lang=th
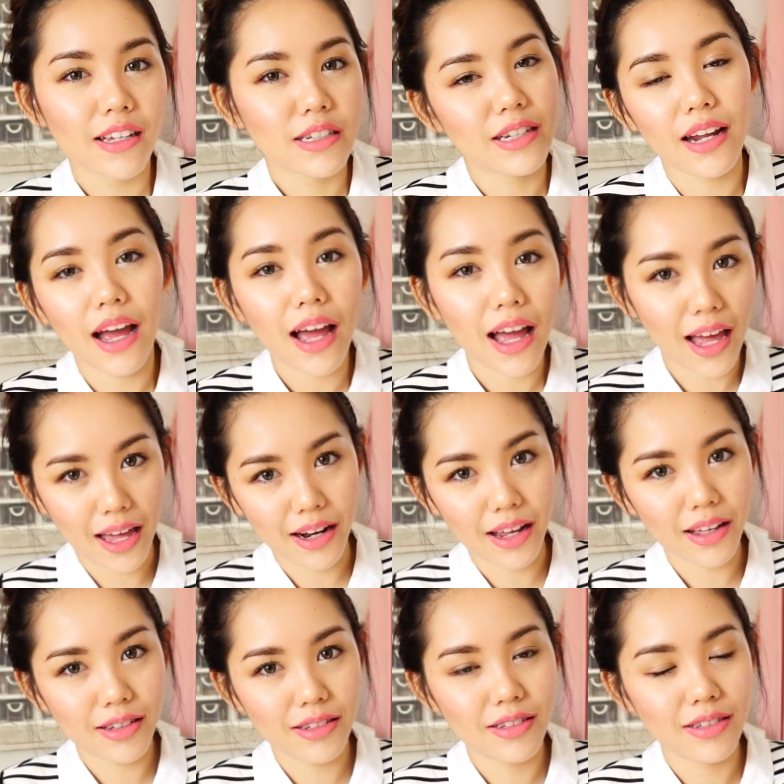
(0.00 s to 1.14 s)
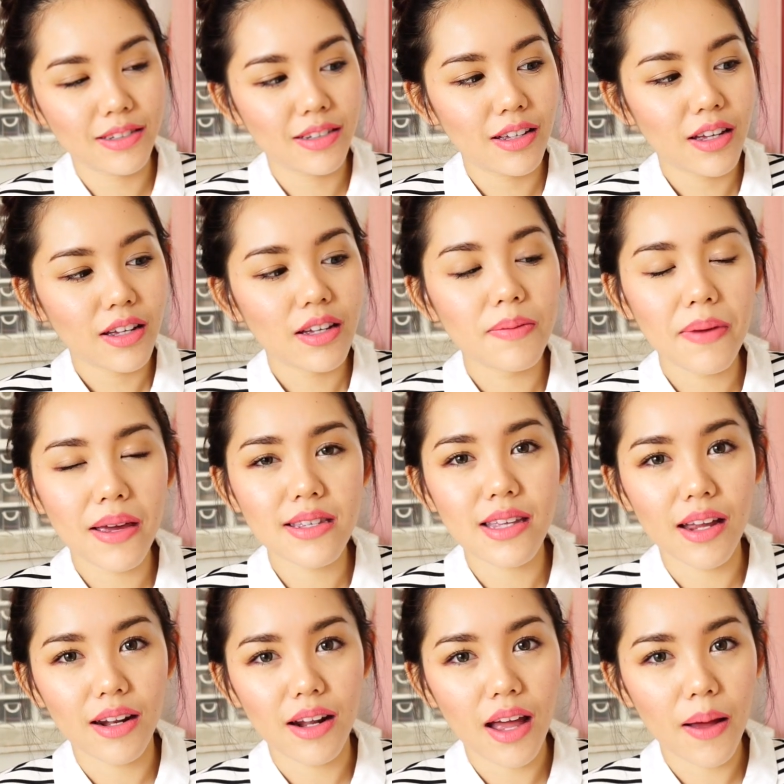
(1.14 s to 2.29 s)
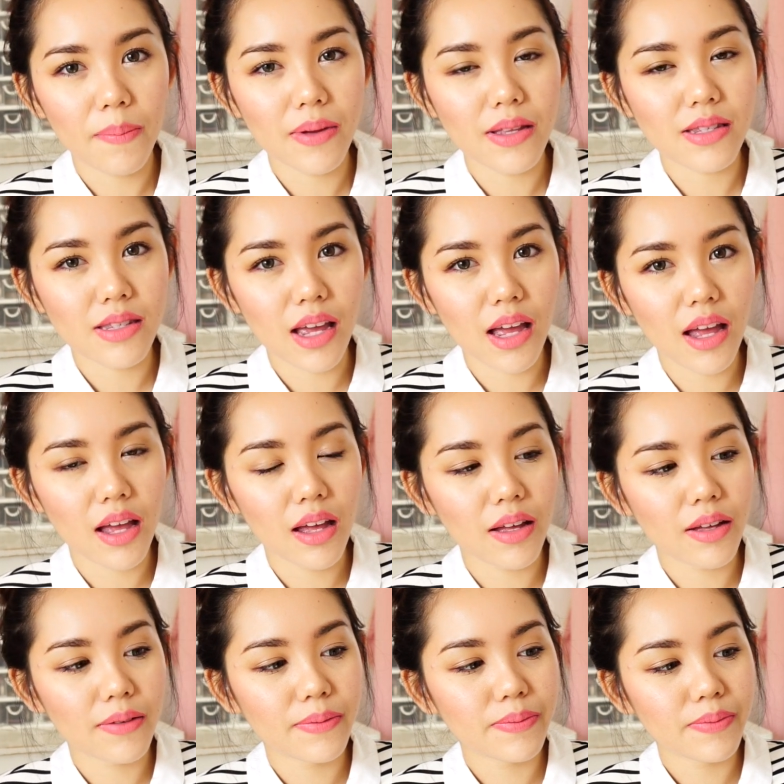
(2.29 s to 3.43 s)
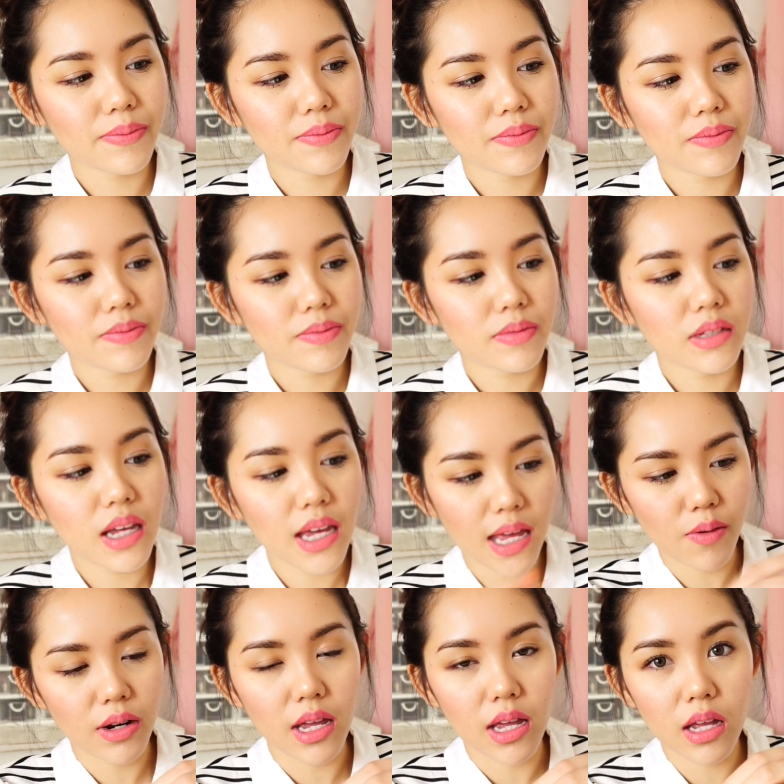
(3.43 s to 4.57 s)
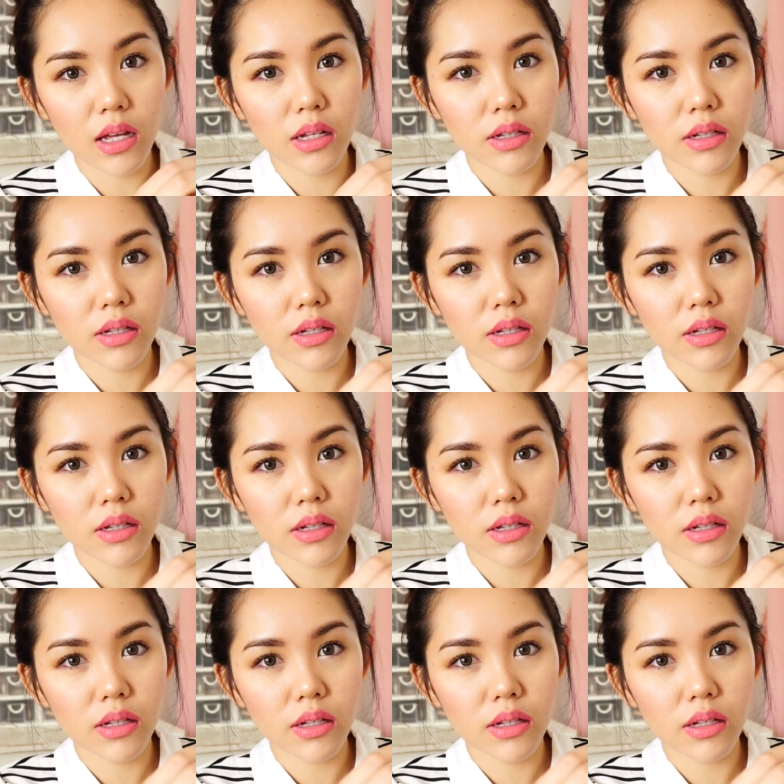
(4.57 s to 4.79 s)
ชนะขาดอะคือเมสันอะมันจะ ถี่กว่านี้